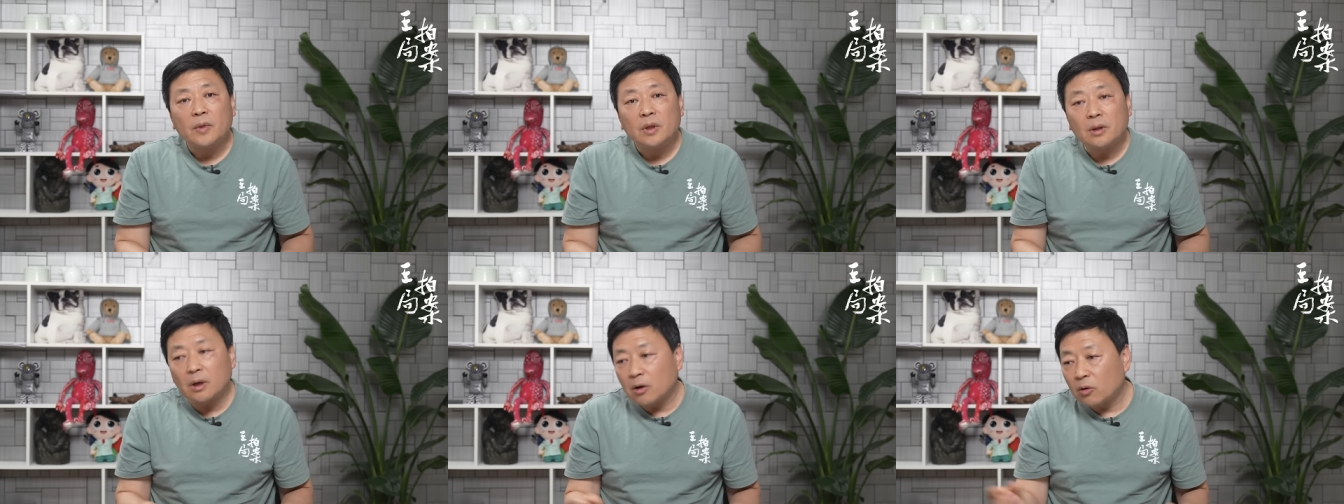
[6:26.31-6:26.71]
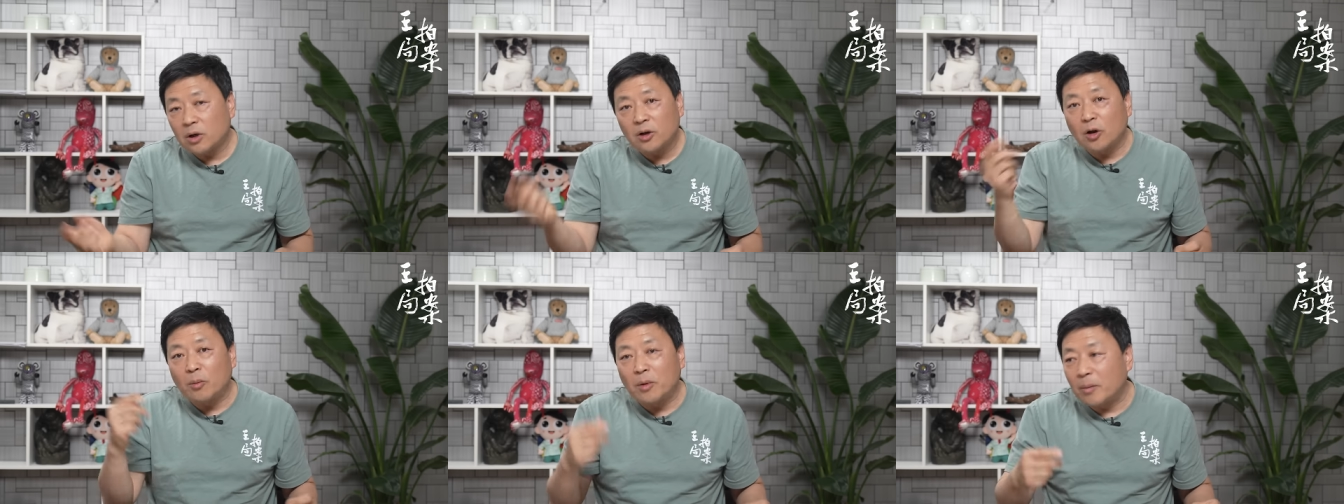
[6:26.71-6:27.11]
但是后来
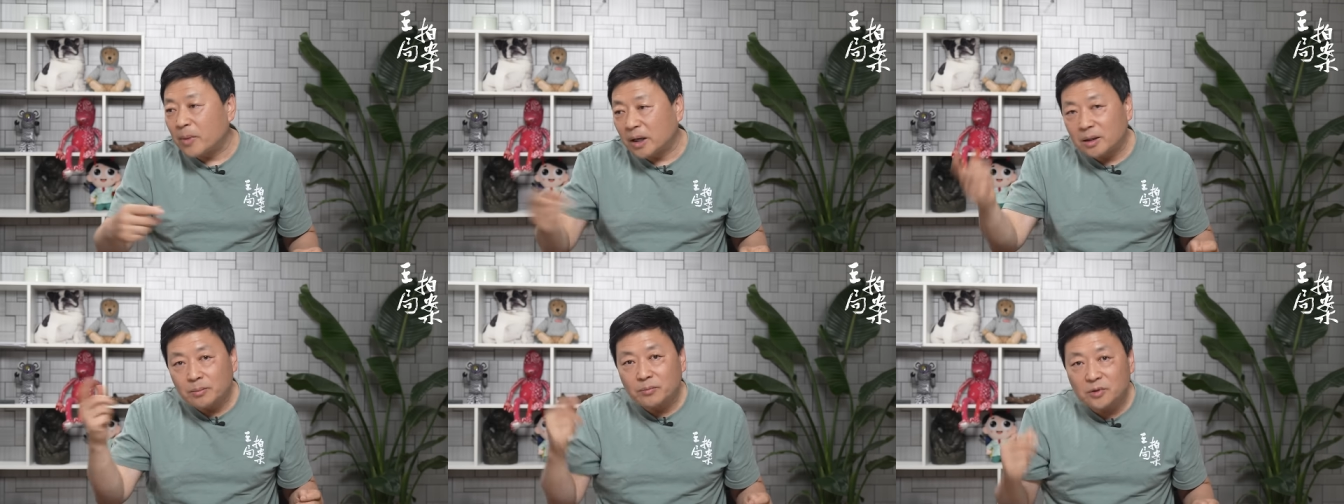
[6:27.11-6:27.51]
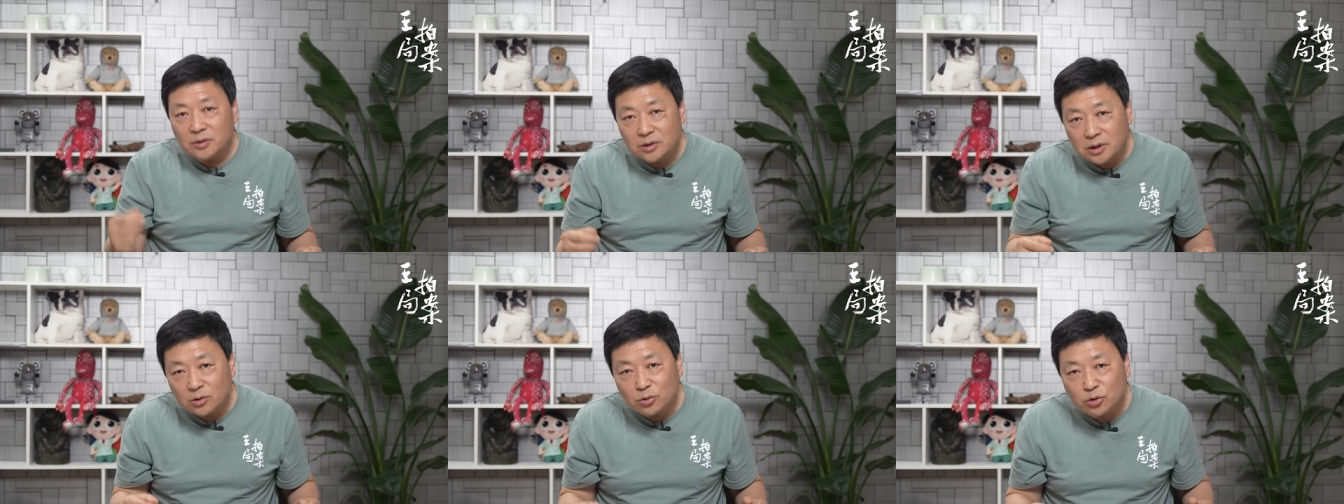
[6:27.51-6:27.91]
老毛把
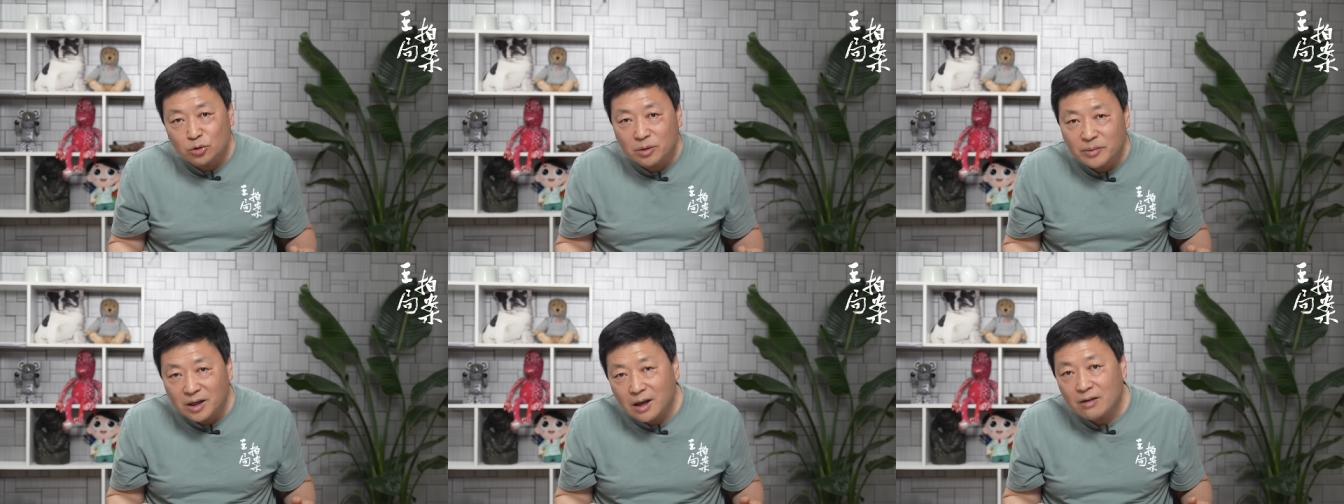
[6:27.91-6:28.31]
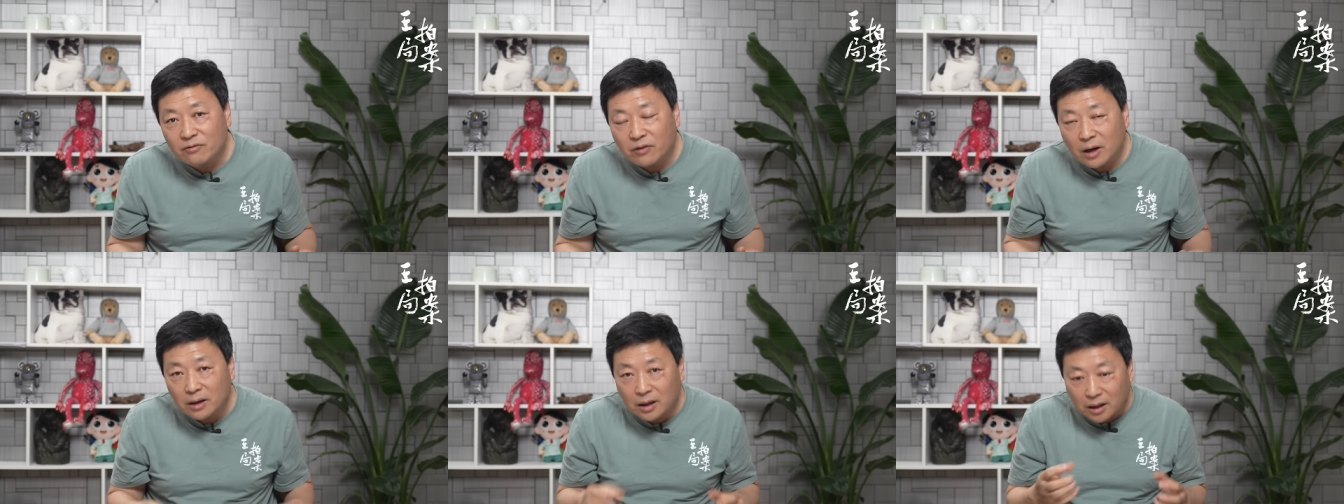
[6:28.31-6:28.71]
陈独秀他们干
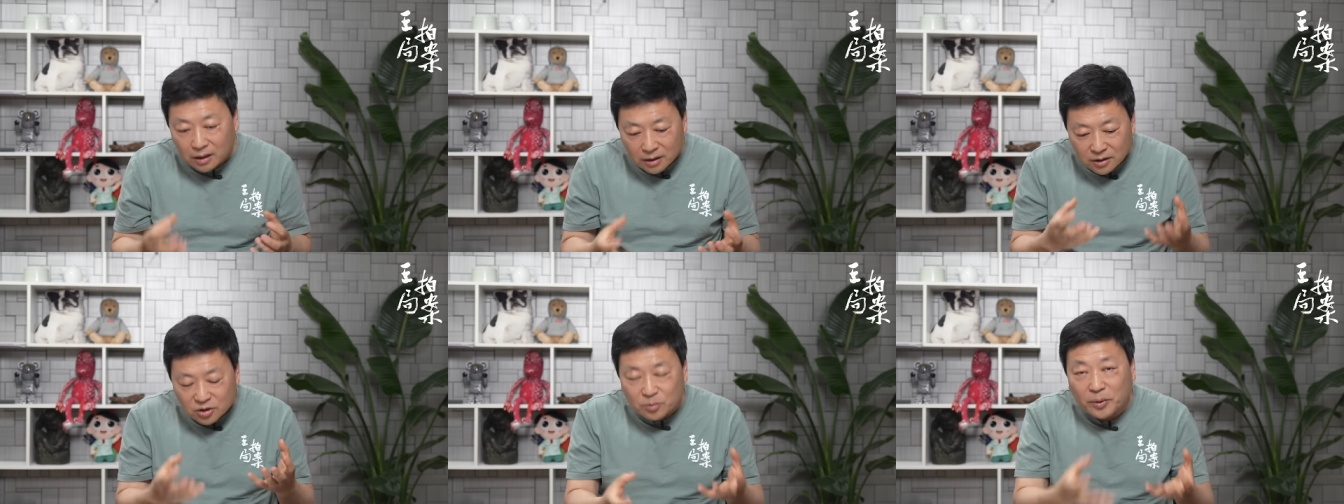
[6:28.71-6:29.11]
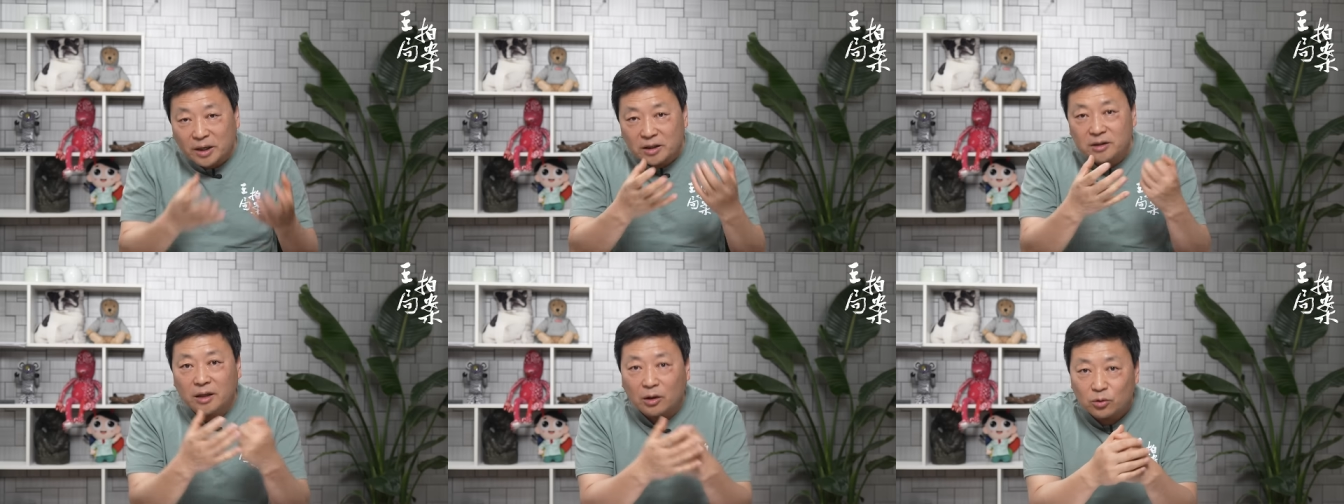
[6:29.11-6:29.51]
翻了，就把
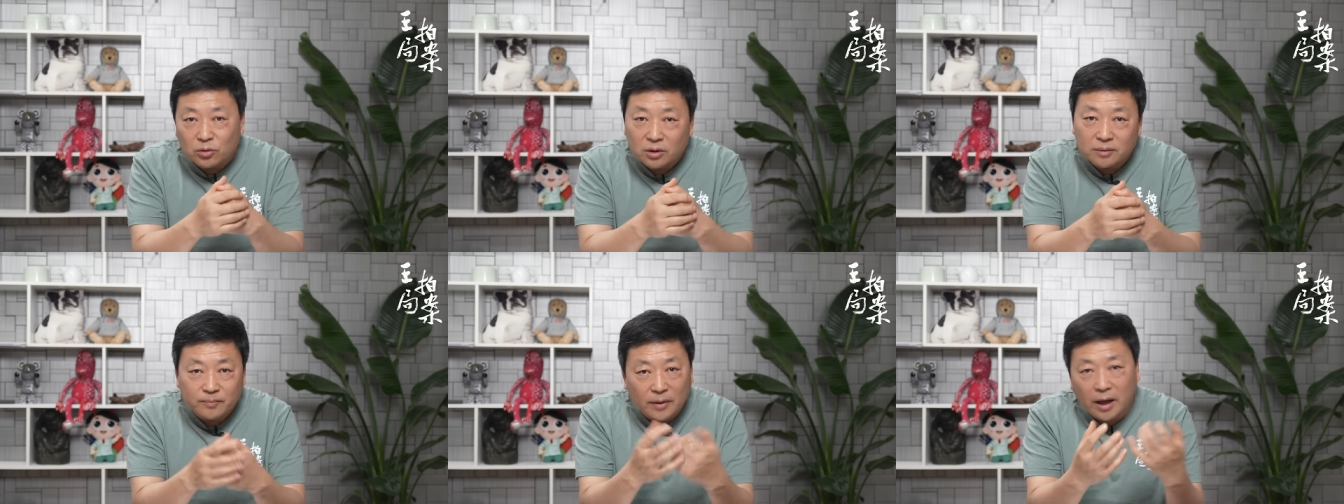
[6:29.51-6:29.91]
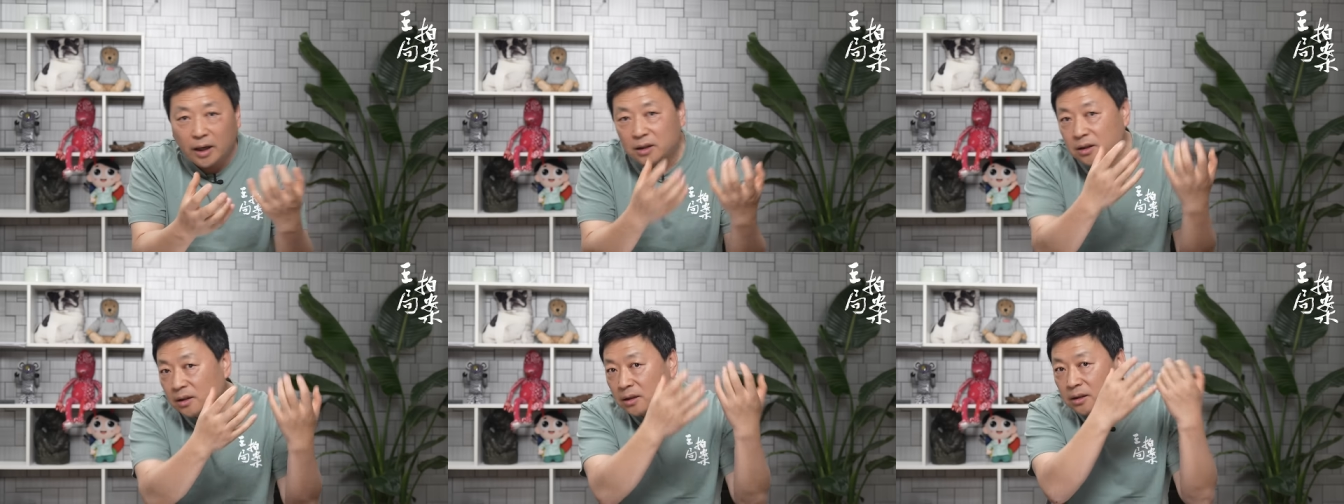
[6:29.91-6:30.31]
这当做哎
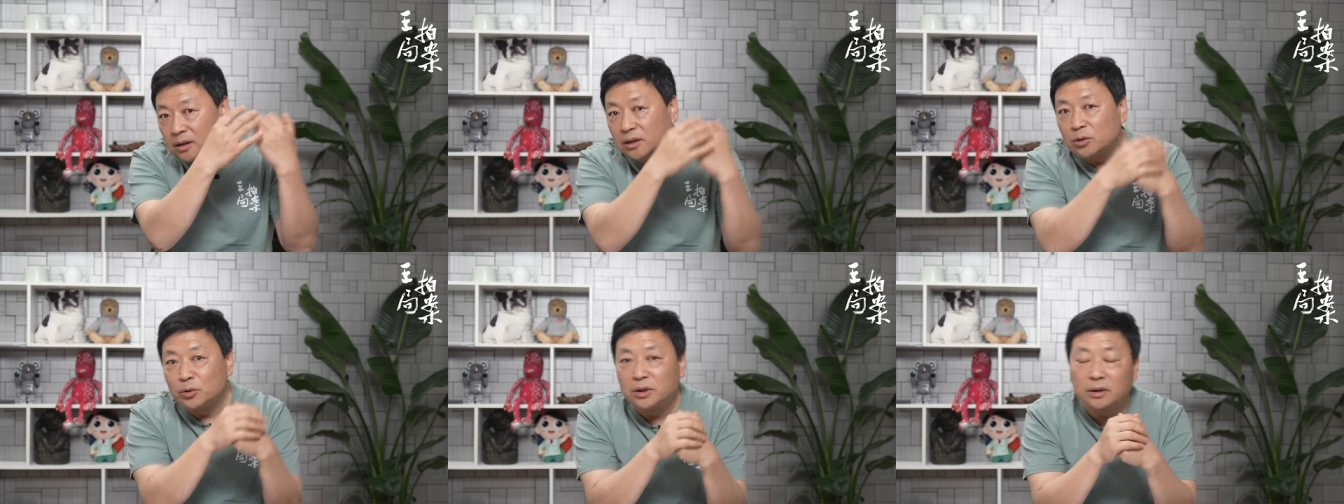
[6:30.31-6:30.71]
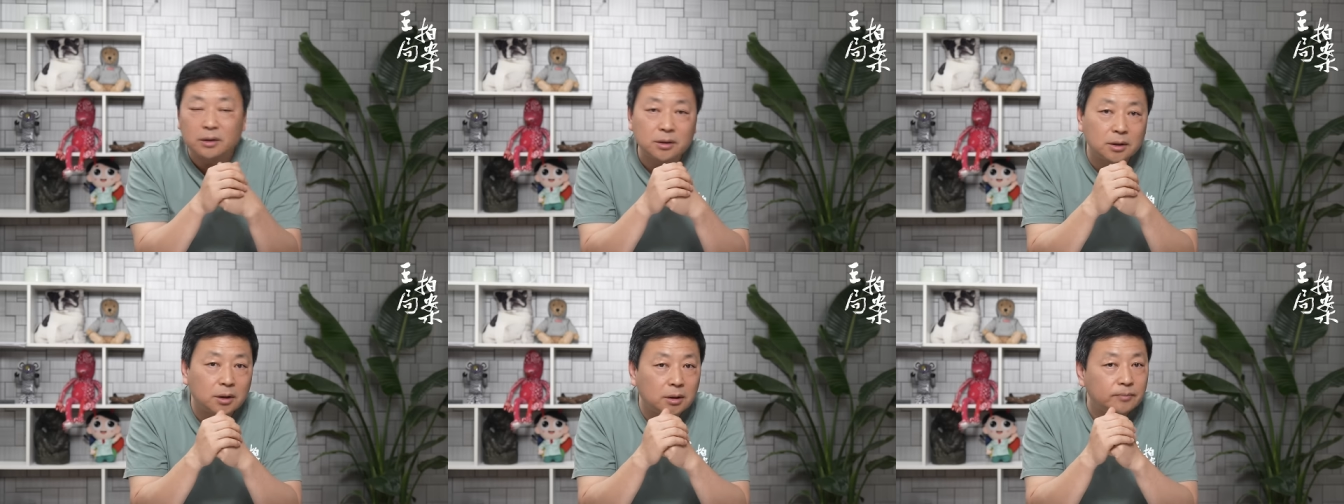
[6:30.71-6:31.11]
这理论的
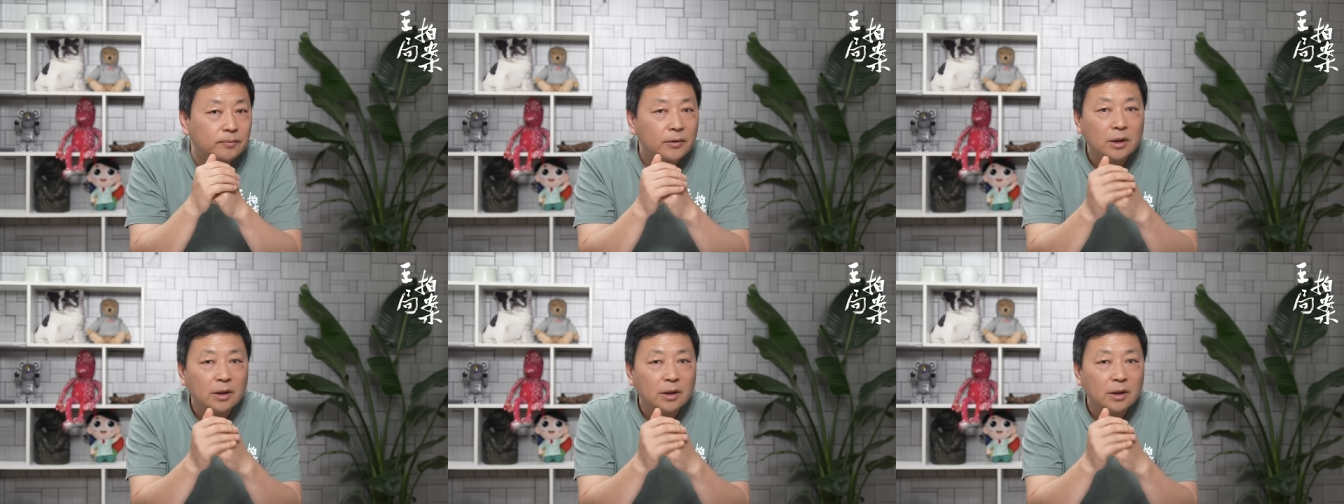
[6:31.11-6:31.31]
这个